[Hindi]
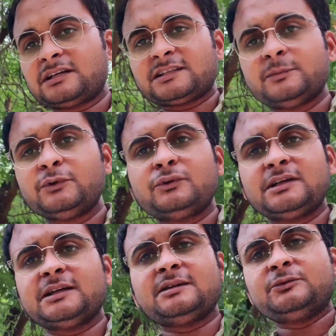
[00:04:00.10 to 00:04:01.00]
ख़त्म भी हो
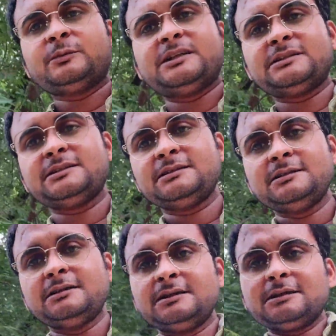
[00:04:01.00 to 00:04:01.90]
गया है अब तो मानते हैं
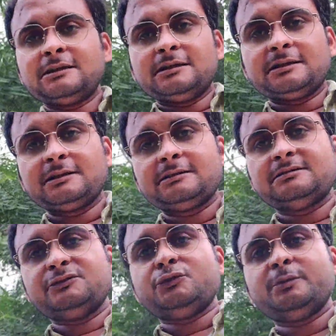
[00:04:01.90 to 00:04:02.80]
लेकिन
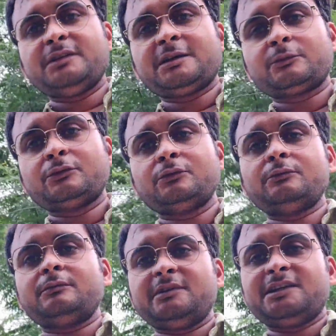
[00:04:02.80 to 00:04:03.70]
जो भी आपको
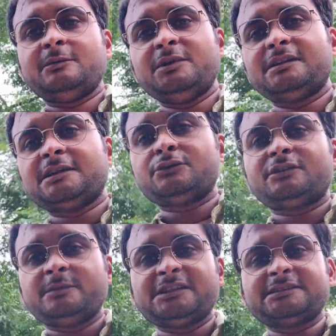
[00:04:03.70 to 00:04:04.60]
गरीब मिलता है
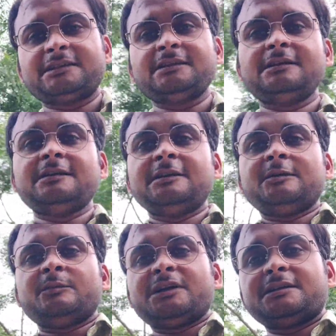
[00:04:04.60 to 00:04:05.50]
उसकी मदद करें
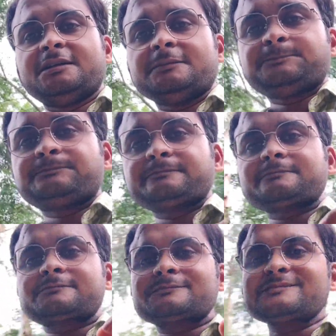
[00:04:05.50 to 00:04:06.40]
बाकी
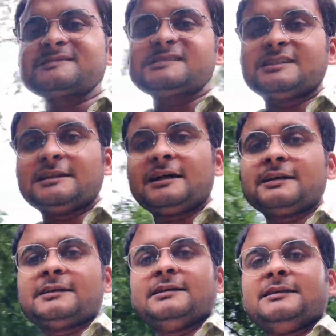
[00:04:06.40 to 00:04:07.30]
ध्यान
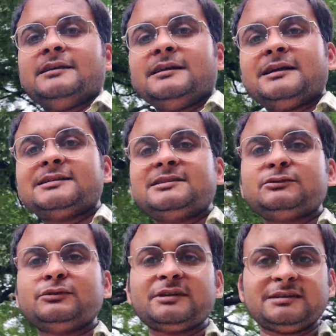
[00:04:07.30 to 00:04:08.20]
रखें हर
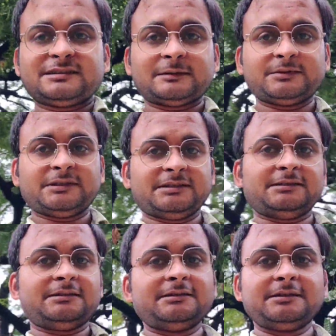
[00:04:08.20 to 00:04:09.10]
चीज़ को एक हिसाब से करें
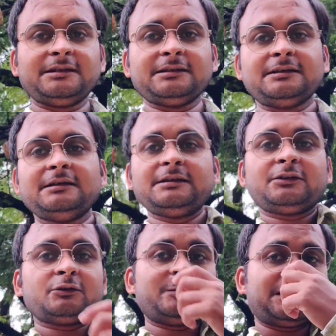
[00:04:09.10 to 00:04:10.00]
ठीक है
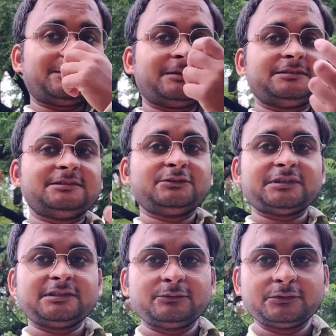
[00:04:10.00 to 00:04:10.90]
तो बाबा जी जो
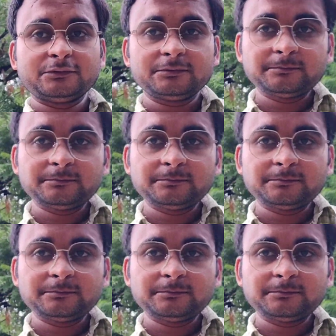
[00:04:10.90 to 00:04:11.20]
है वो